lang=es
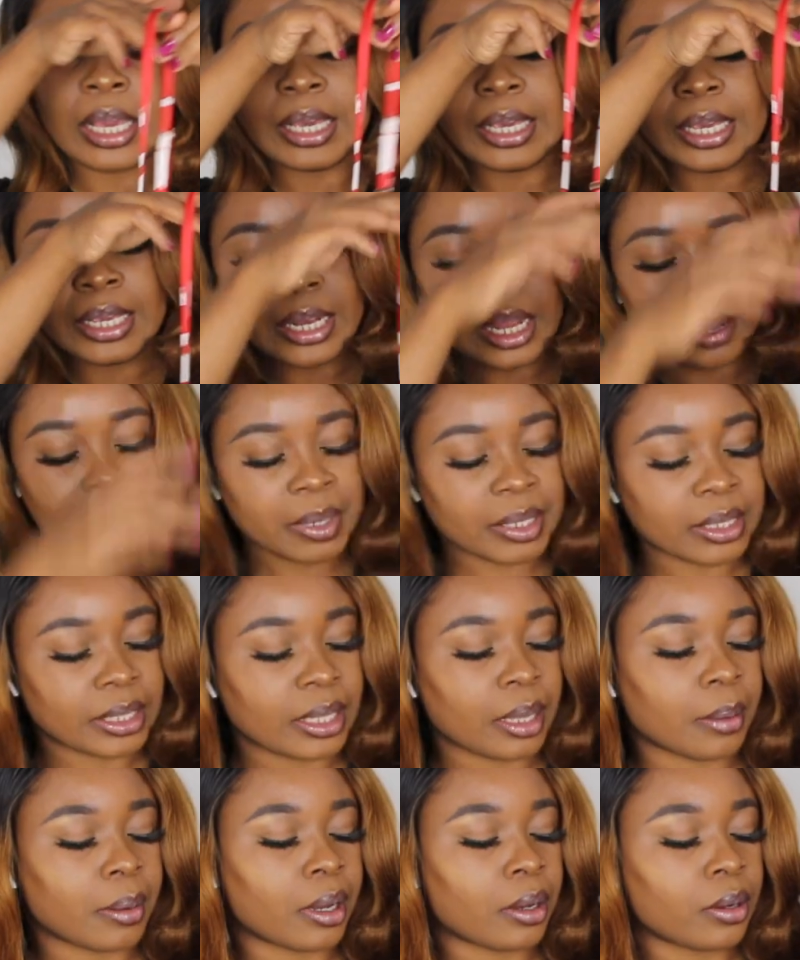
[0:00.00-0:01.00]
Y la parte
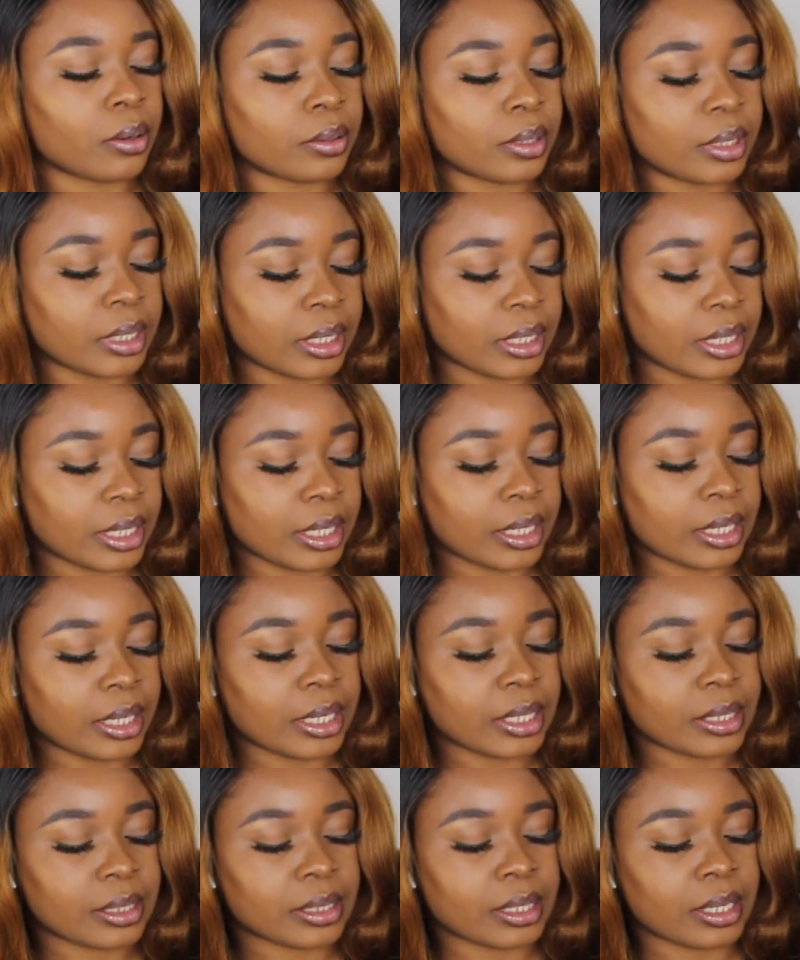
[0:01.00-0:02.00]
de abajo tiene
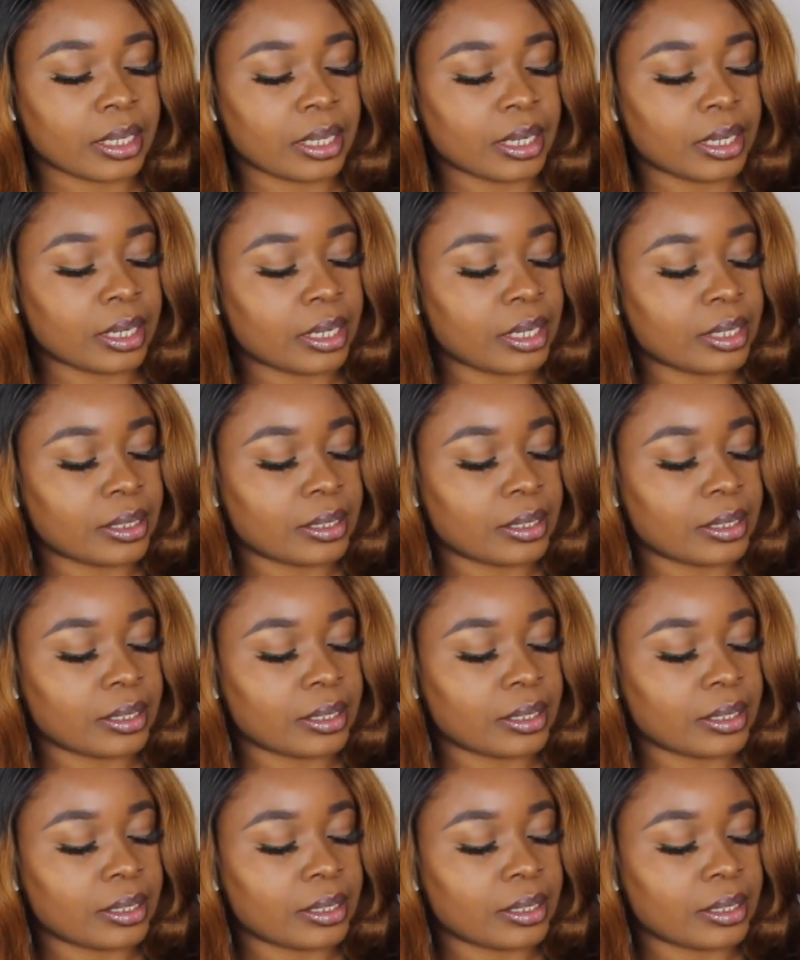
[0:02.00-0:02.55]
este